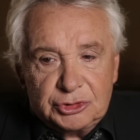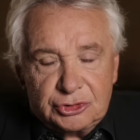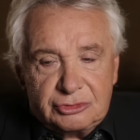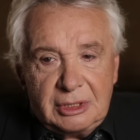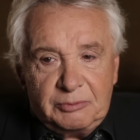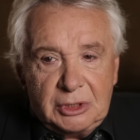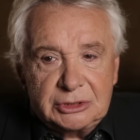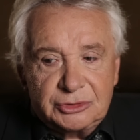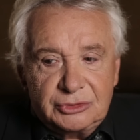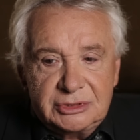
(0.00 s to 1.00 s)
que je suis à poil
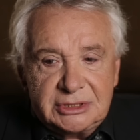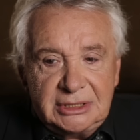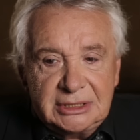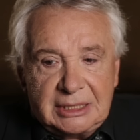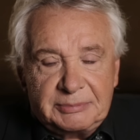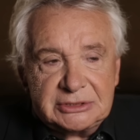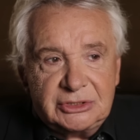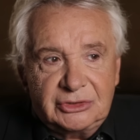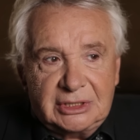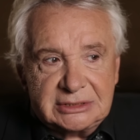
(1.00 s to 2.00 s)
sur une scène et qu'il n'y a
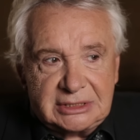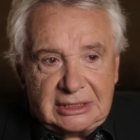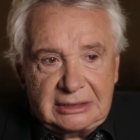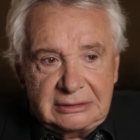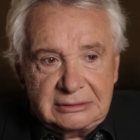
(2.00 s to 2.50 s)
personne dans la salle.